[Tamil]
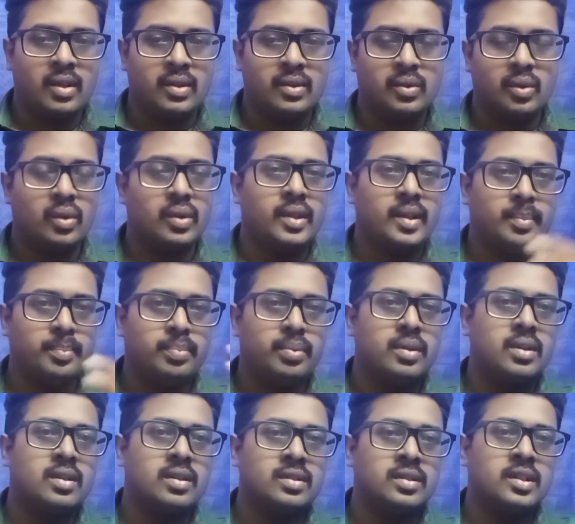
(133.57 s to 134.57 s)
ஸோ இப்போ
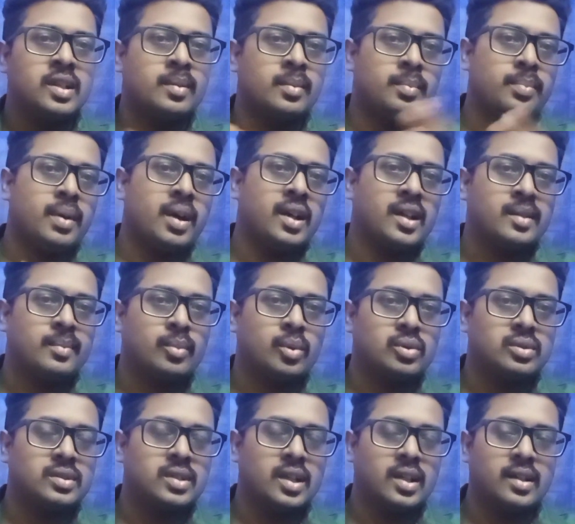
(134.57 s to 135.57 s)
இருந்து நம்ம பார்க்கும்
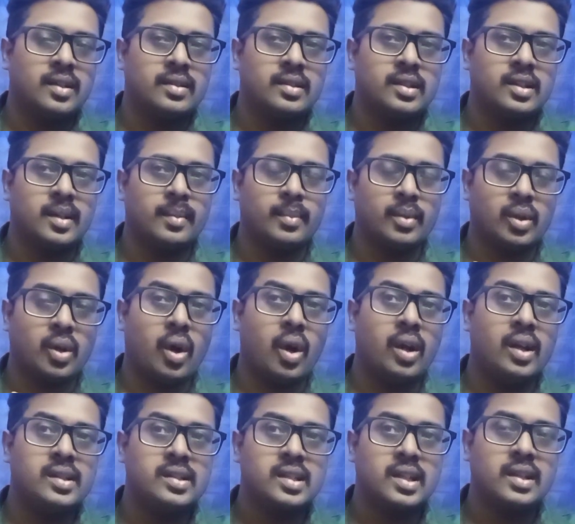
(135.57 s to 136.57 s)
போது தான் நம்ம
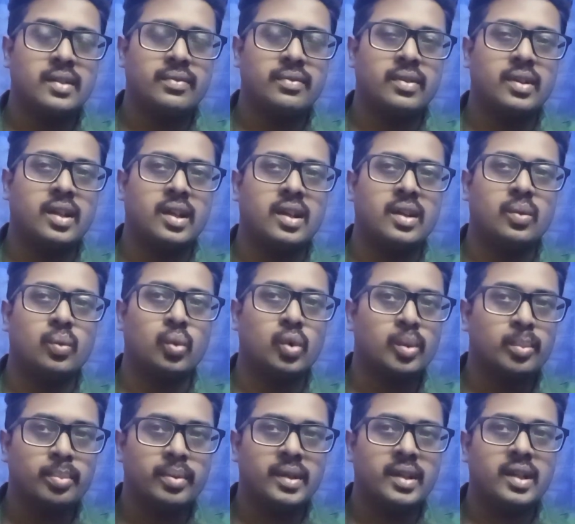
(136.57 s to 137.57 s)
காலேஜ் லைஃப்பில்
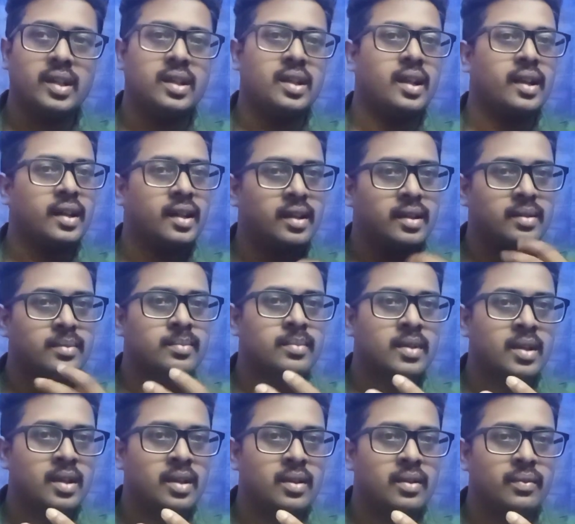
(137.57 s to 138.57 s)
உருப்படியாக நிறையா
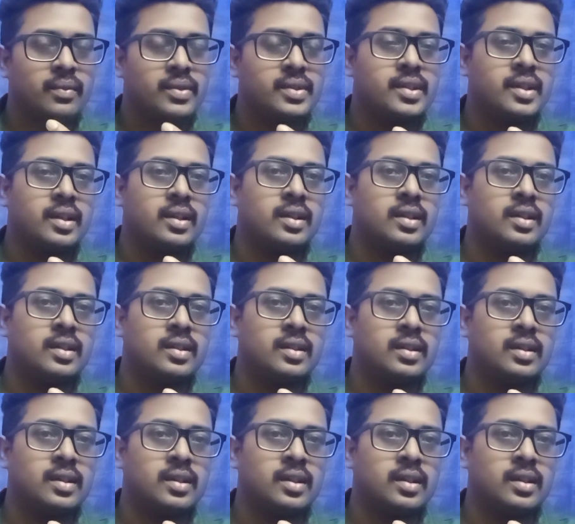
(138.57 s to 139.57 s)
விஷயங்கள்
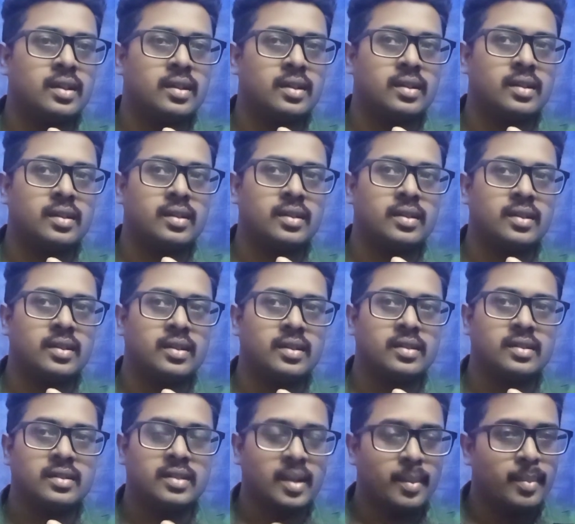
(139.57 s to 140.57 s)

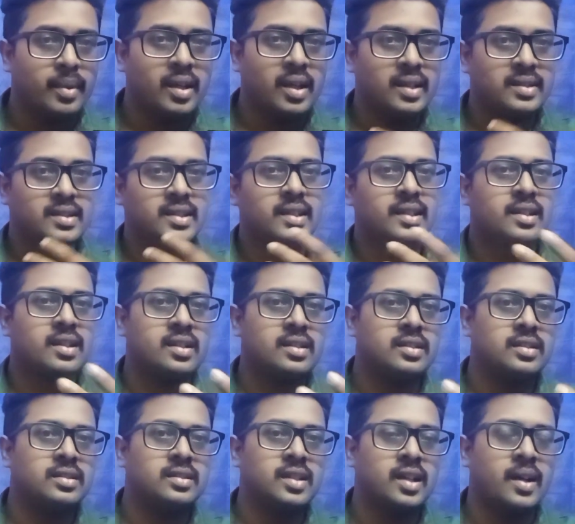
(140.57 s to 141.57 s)
நம்ம கற்றுக்கிட்டு
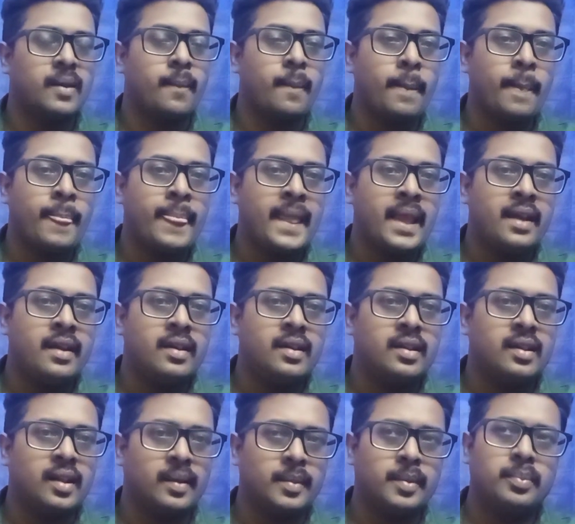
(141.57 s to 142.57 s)
இருந்திருந்தால்
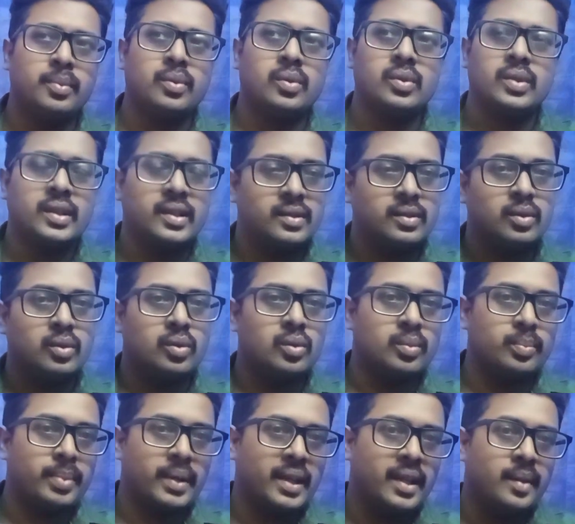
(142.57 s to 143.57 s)
நம்ம இப்போது ஏதோ ஒரு
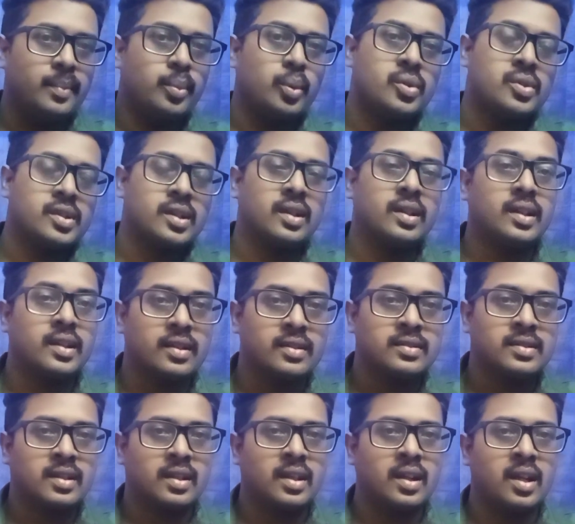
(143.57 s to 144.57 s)
பெரிய பொசிஷனில்
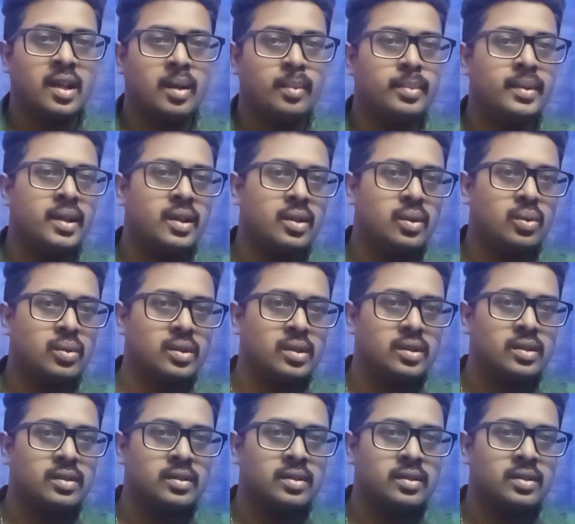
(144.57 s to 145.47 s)
இருந்திருக்கலாம் அப்படின்ற ஒரு